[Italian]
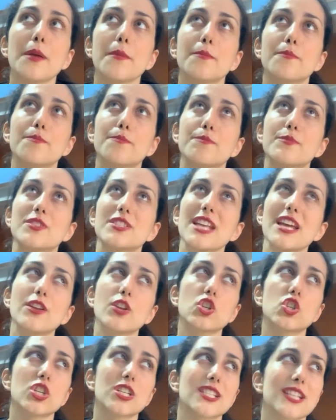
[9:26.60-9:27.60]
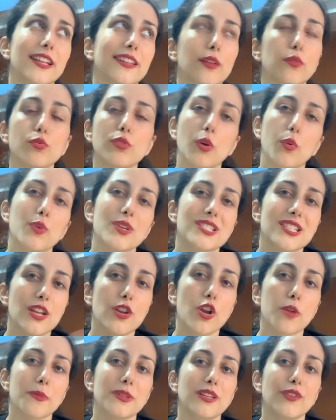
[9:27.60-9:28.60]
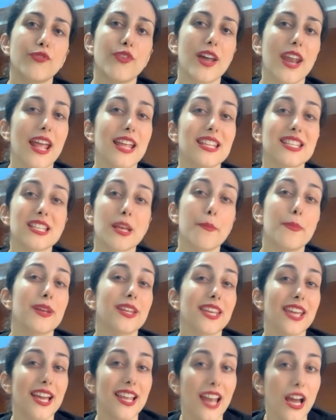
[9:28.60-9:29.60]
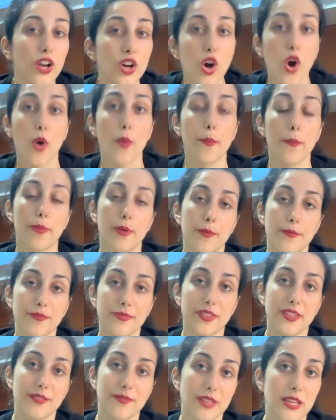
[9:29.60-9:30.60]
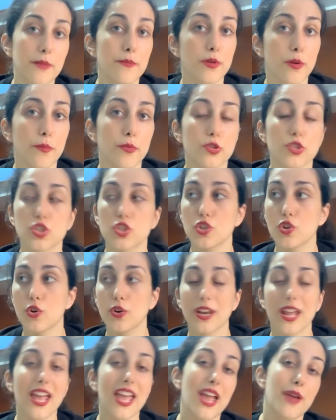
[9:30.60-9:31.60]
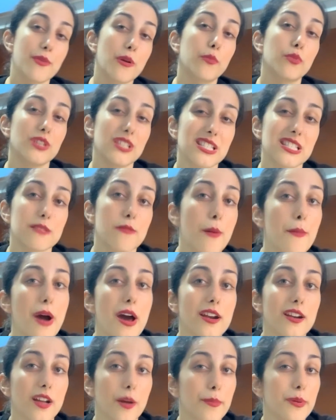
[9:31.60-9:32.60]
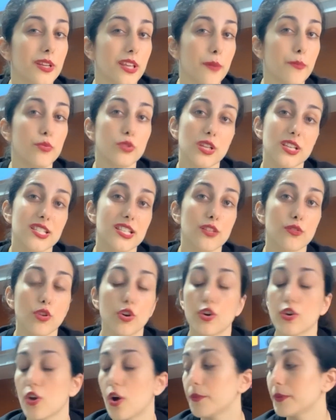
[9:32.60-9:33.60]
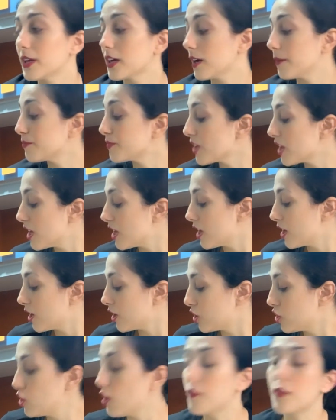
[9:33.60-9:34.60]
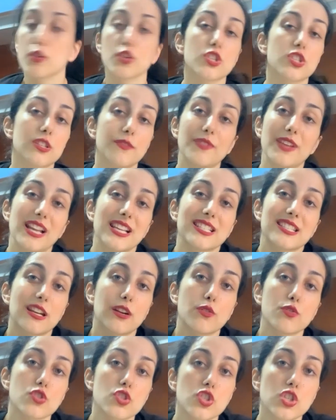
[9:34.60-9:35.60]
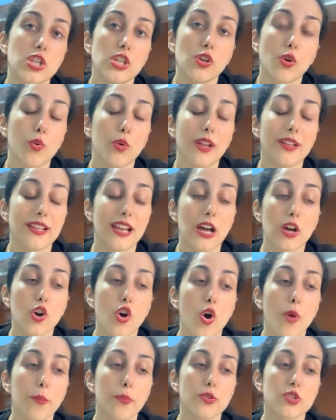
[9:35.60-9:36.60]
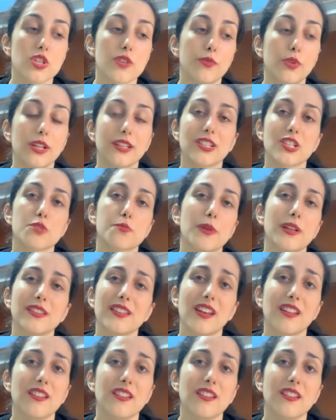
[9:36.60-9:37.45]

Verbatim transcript: se non c'è stata tutta questa enorme differenza è perché la COP in proporzione è una buonissima marca perché pur essendo economica io ve, lo, ve la straconsiglio quella della COP se volete spendere di